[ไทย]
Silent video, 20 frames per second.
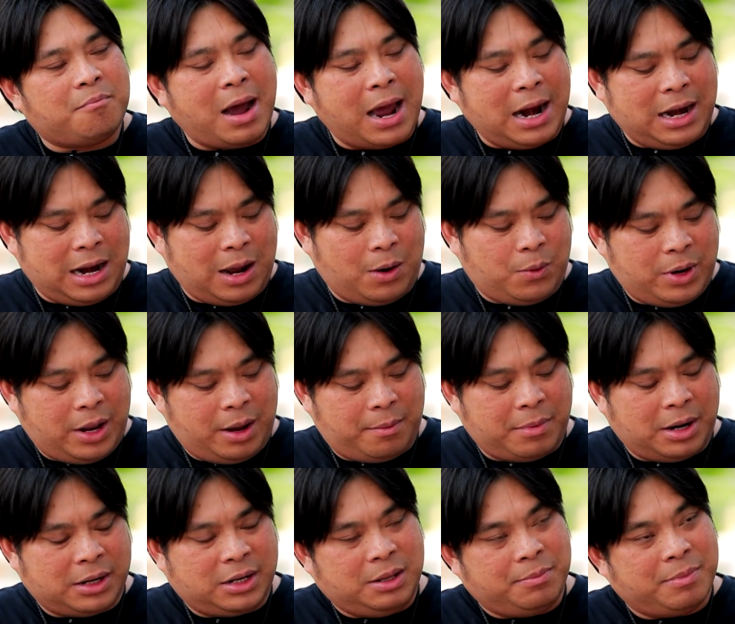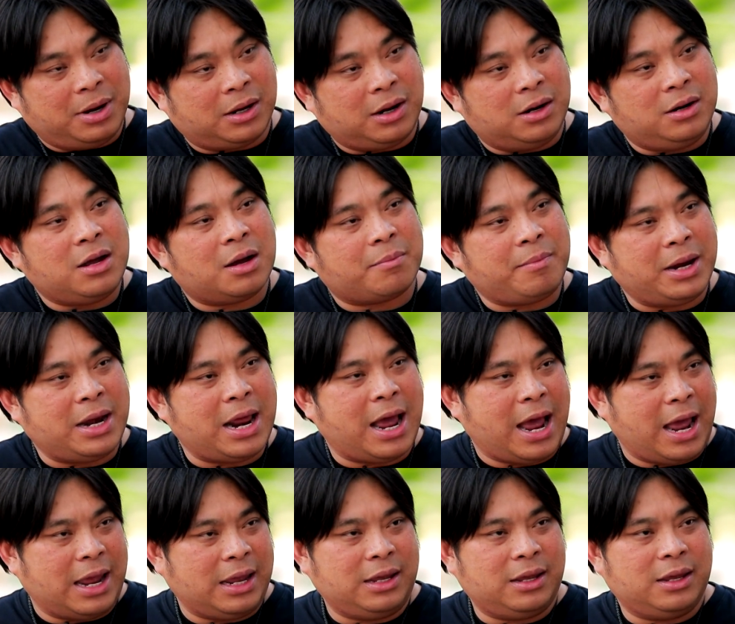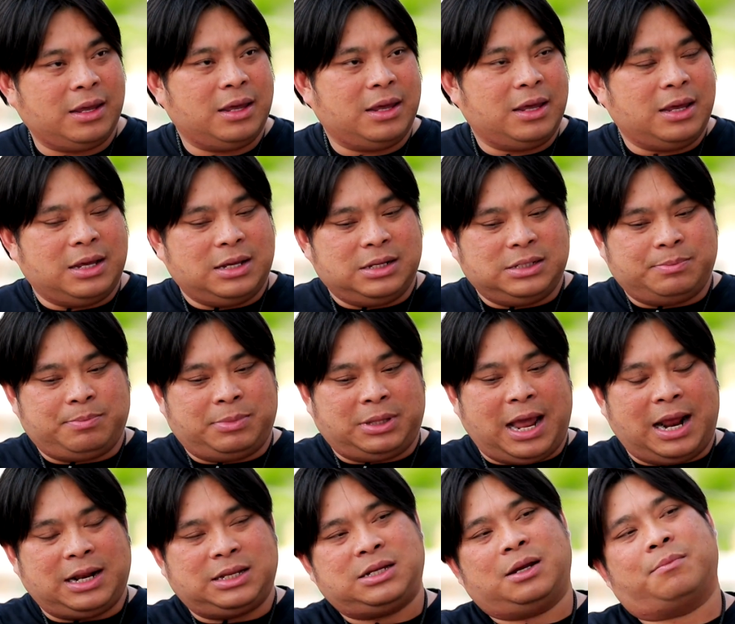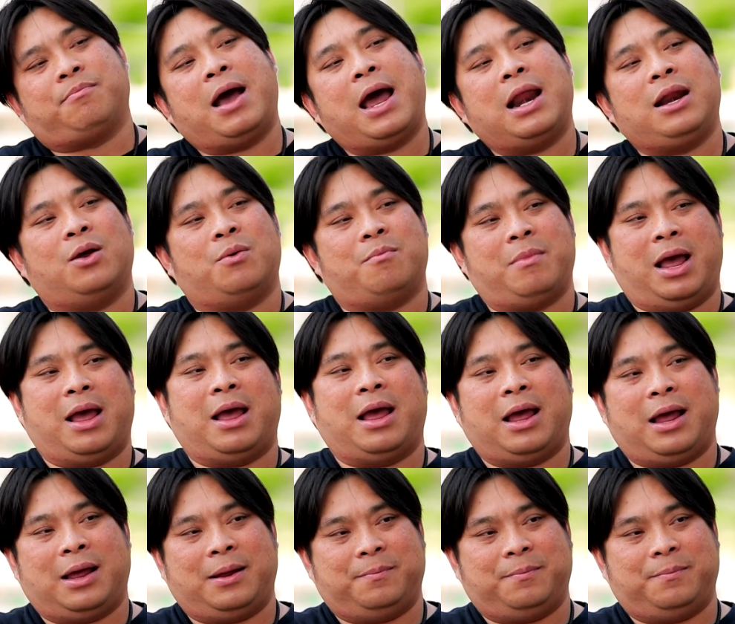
บ้านเราเนี่ยบางทีมันก็เลือกไม่ได้ถัดจากบ้านเรามา